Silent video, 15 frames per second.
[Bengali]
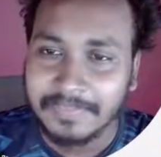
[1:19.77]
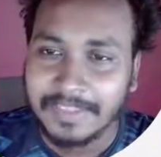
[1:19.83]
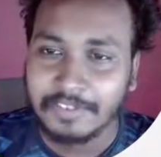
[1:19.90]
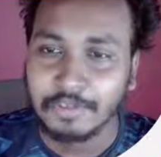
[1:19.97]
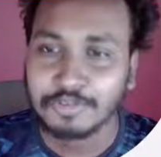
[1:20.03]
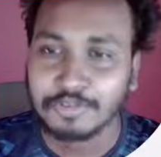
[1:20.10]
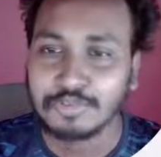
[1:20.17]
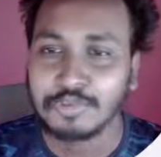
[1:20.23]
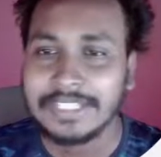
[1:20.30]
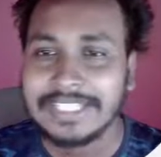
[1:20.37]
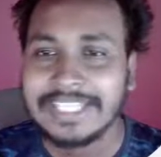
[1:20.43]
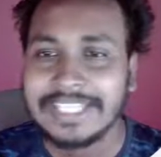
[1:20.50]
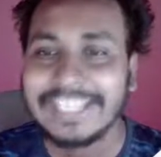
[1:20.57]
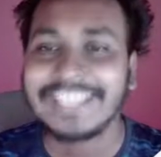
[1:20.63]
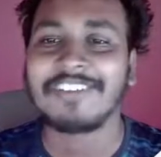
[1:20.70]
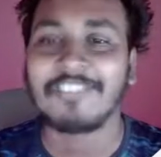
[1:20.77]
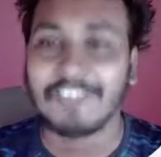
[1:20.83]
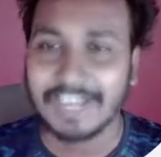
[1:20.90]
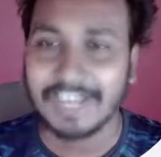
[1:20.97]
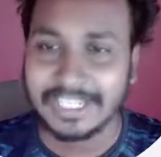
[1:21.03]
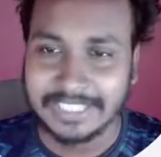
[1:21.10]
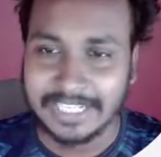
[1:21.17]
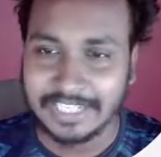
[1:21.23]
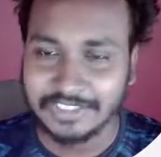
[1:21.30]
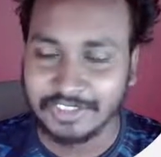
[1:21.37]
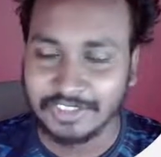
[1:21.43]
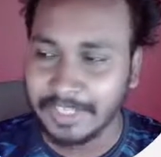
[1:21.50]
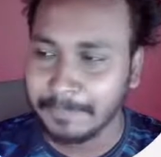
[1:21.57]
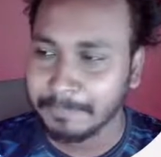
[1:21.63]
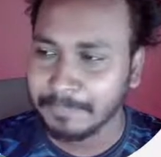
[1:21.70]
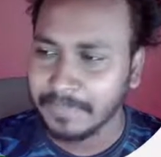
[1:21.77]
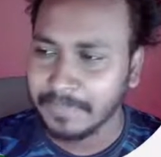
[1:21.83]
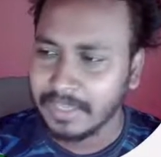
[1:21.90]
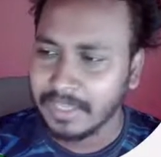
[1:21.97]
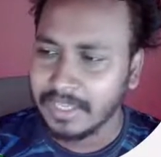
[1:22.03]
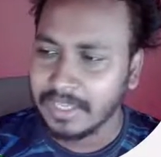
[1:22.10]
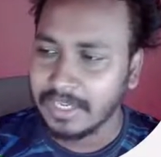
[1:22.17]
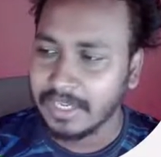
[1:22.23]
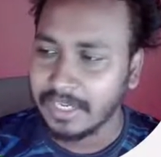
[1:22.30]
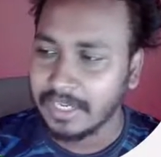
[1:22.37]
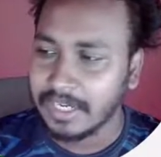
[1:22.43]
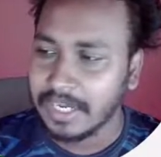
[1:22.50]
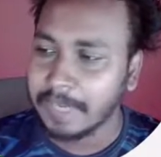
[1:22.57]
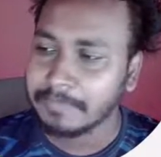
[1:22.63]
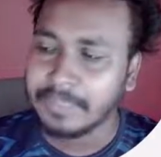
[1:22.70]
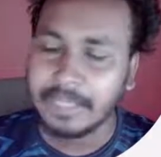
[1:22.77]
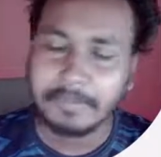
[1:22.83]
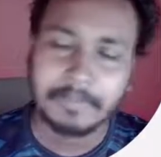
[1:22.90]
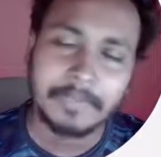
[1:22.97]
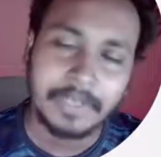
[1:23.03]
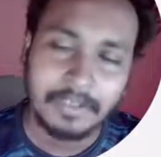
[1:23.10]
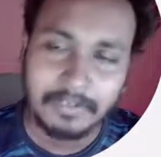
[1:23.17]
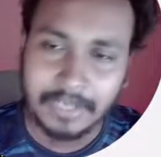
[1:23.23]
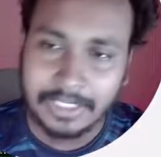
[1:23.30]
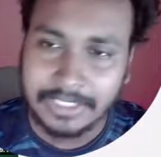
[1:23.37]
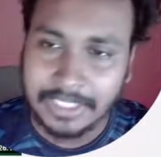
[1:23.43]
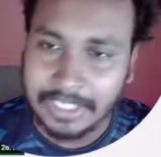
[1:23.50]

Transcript: নতুন কি করা যায় আসলে আপনি আমার ভিডিওগুলো